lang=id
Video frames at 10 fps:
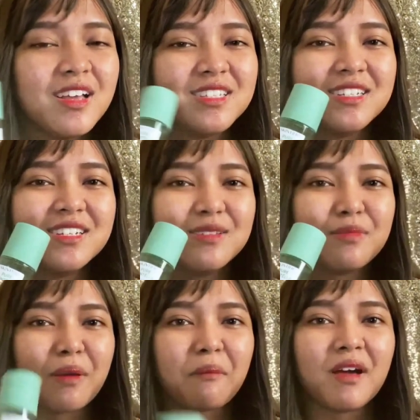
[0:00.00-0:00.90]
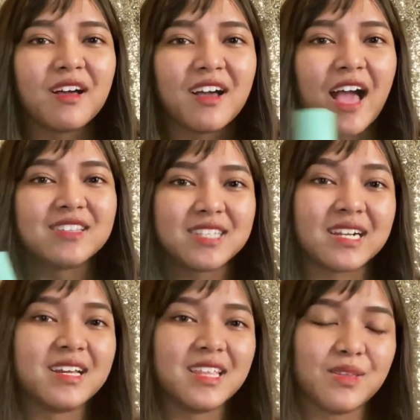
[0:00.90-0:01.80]
jadi memang
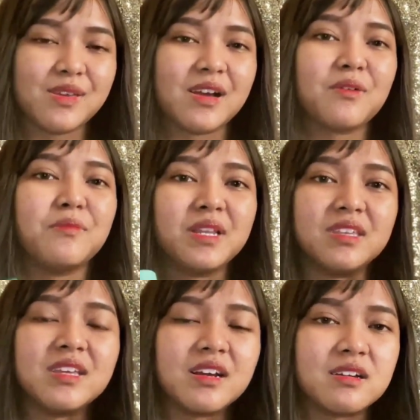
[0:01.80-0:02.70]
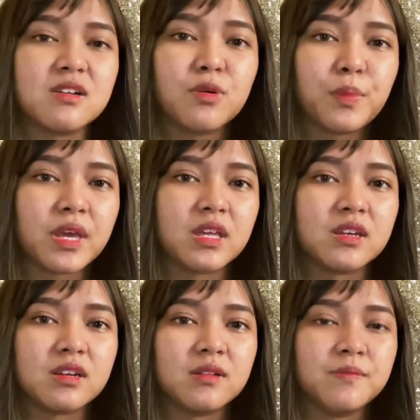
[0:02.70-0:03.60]
ngacak gitu ya aku belinya karena aku
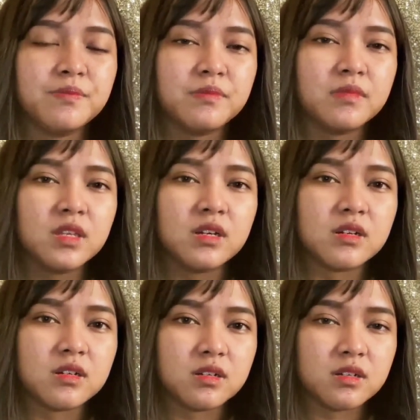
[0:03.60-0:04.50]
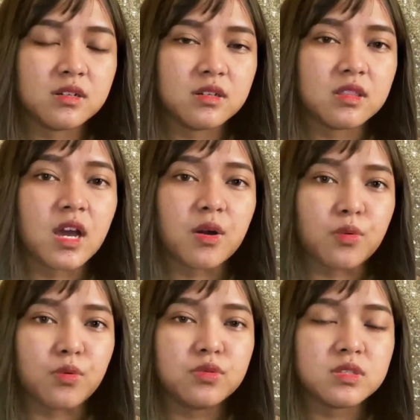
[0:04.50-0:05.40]
pengen uh,
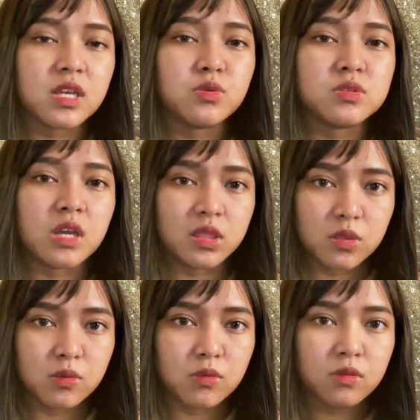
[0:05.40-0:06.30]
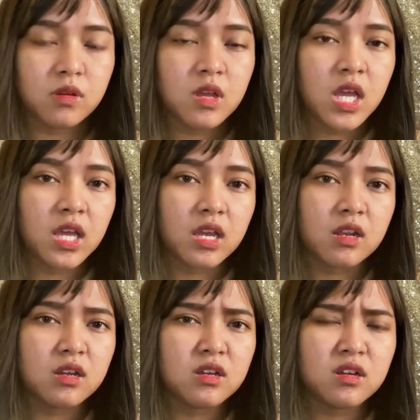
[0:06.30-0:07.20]
tahu satu-satu
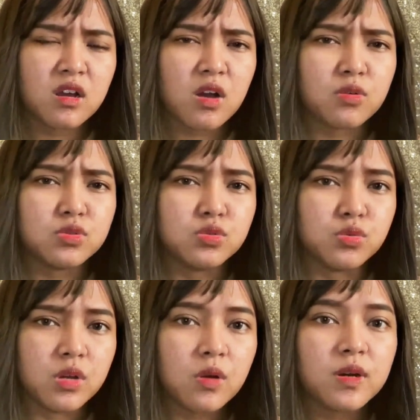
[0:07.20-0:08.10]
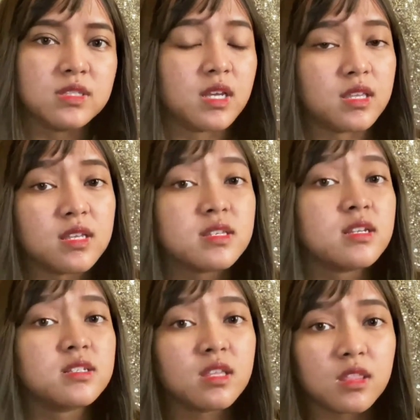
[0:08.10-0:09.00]
karena aku juga wajahnya
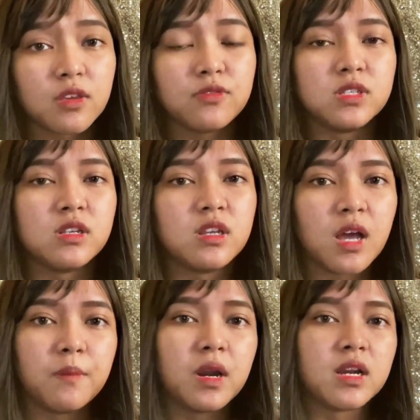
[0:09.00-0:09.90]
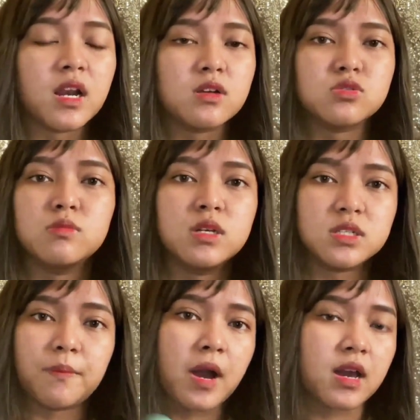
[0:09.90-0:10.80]
sensitif jadi nggak berani langsung beli
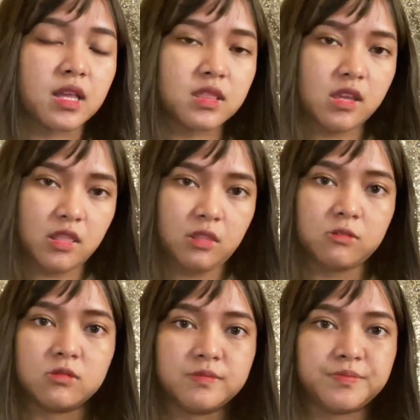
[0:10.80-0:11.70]
sepaket gitu